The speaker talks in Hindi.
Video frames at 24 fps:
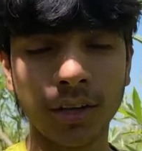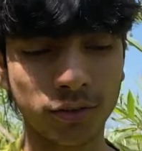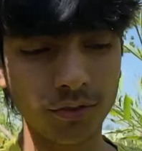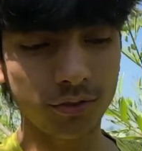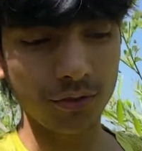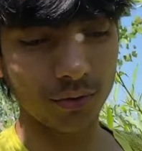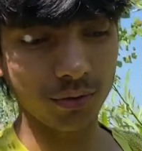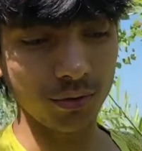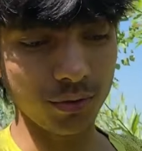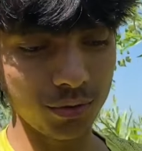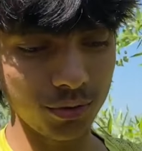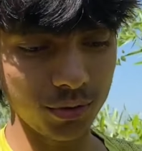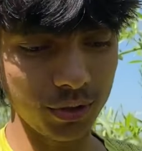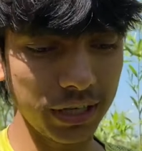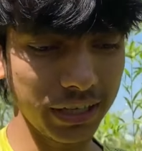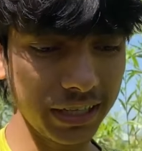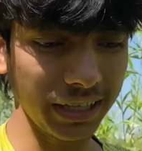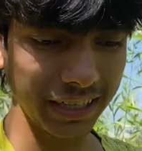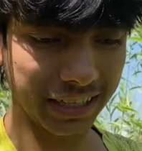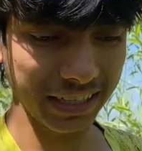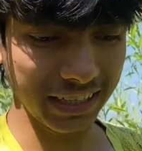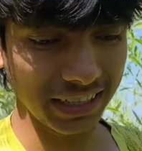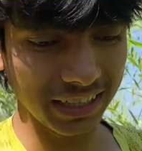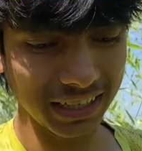सो
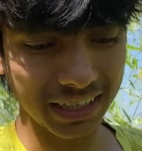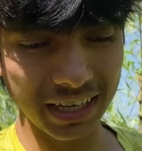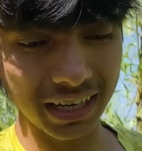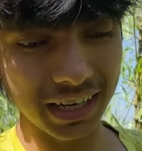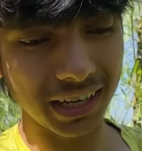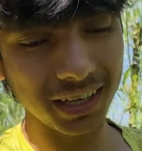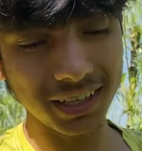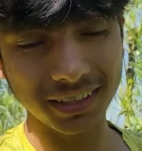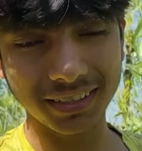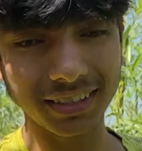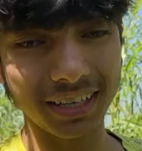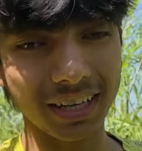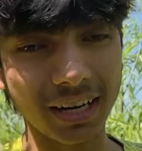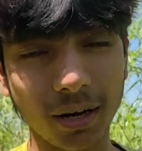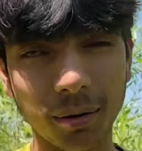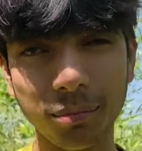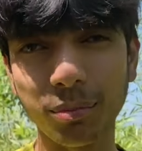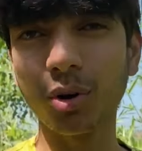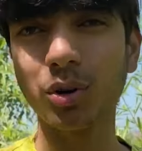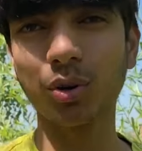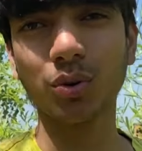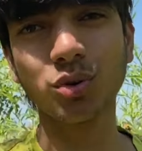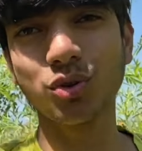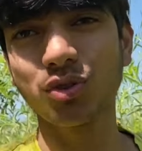हालत
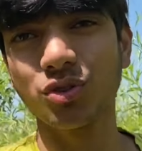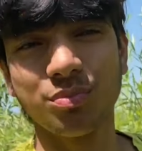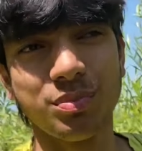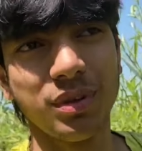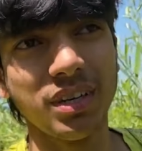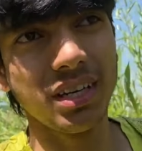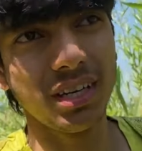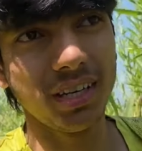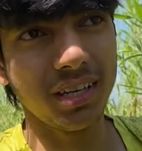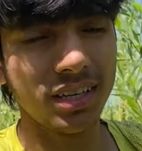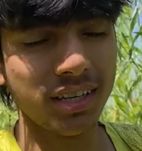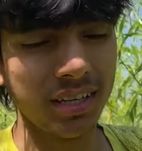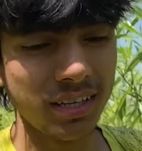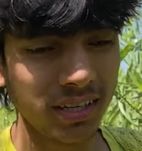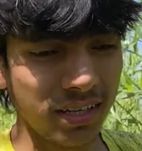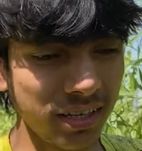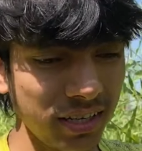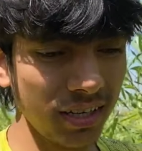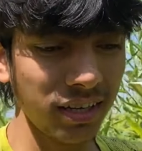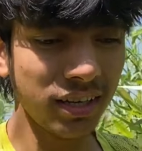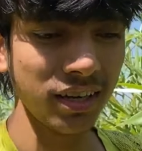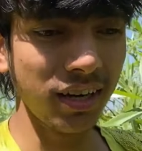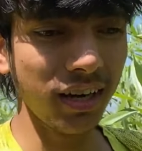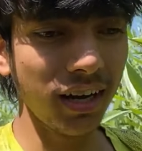ख़राब और कुछ भी नहीं
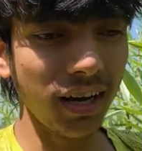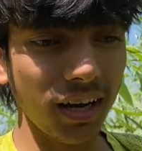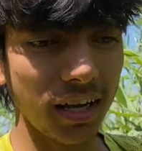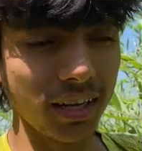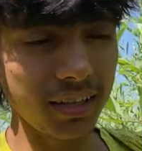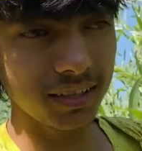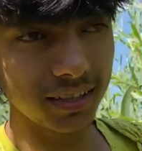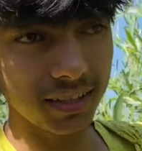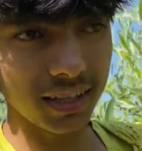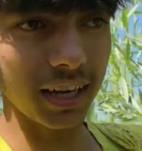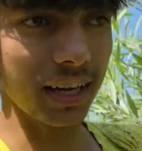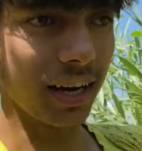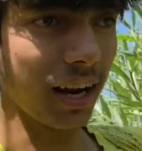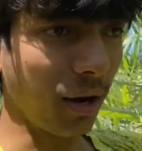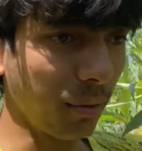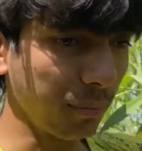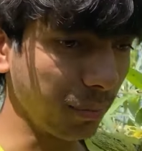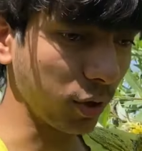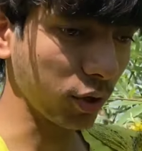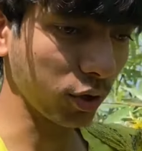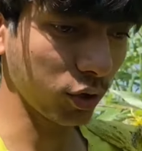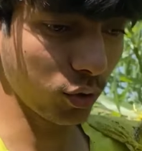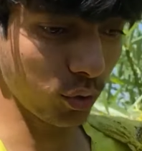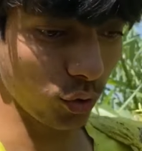हालत
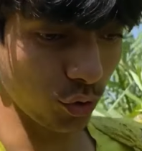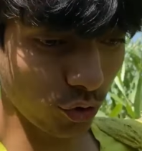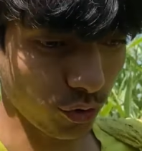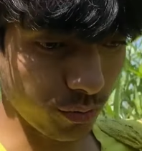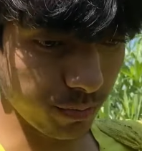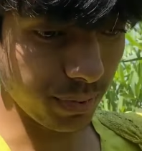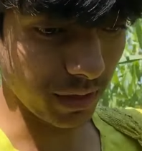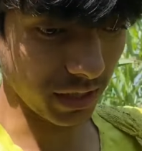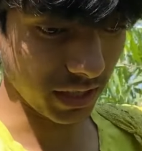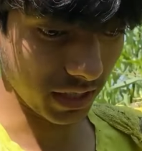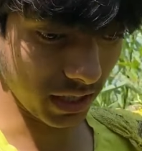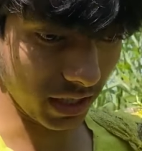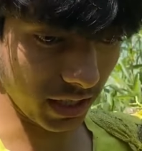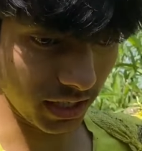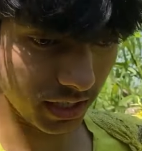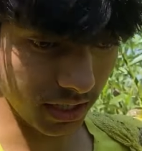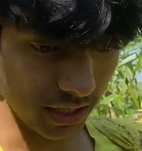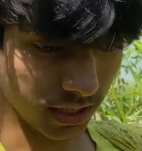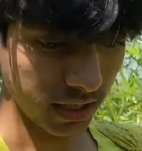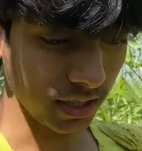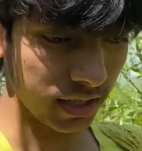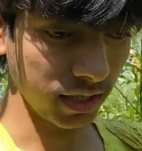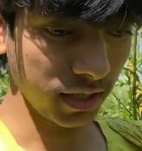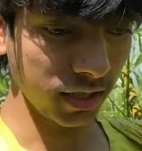ख़राब और कुछ भी नहीं
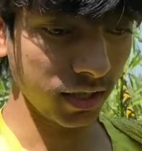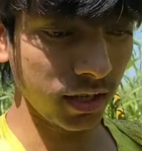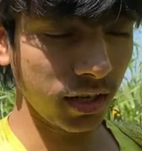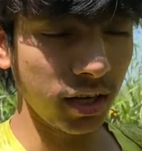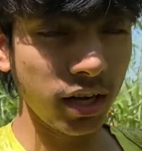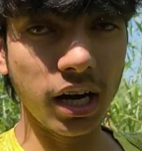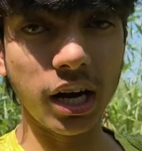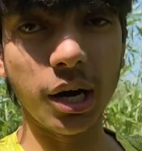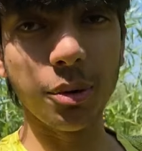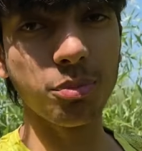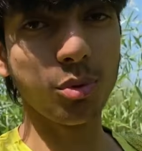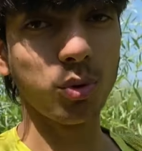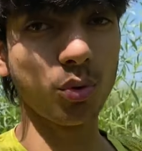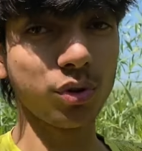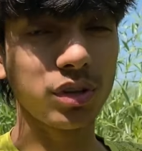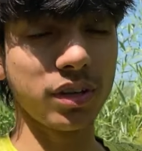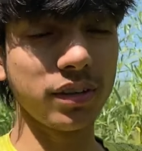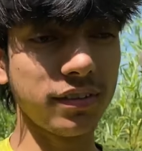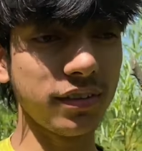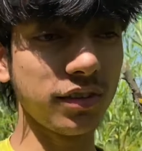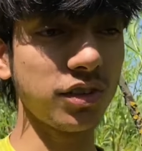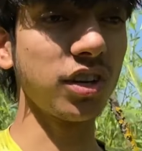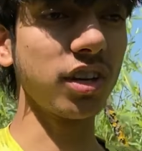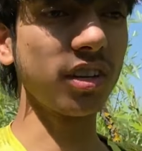आप लोगों
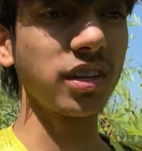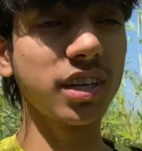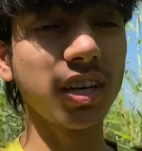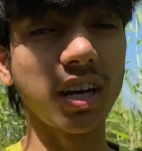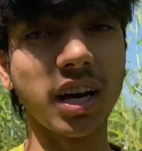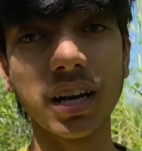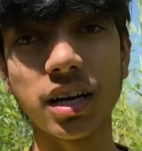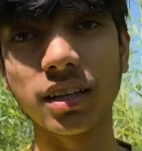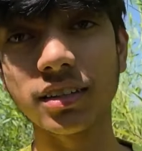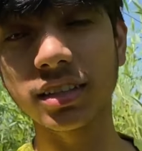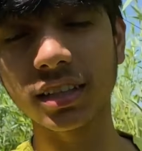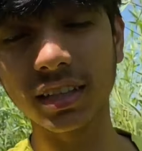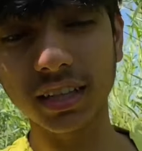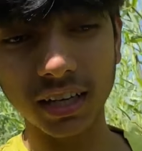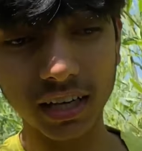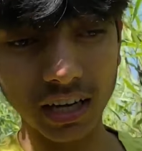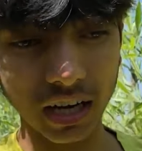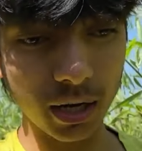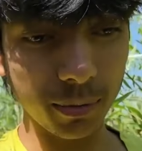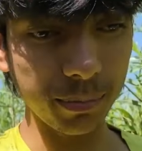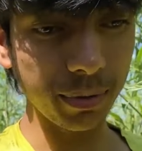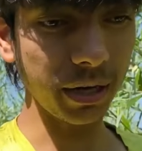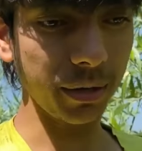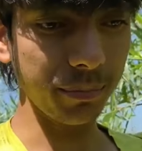के जिशान की हालत
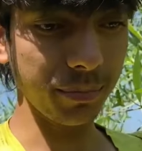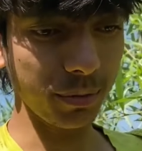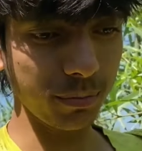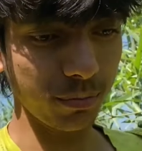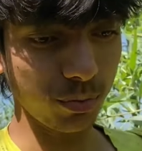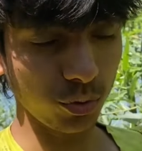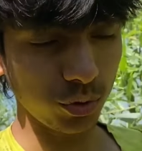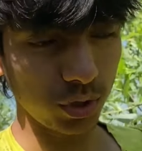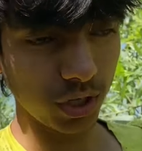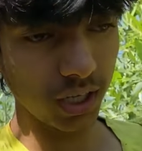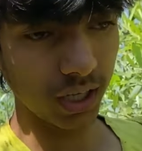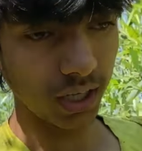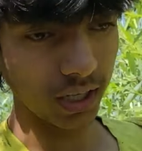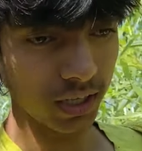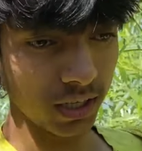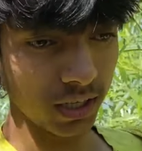ख़राब है अभी पूरी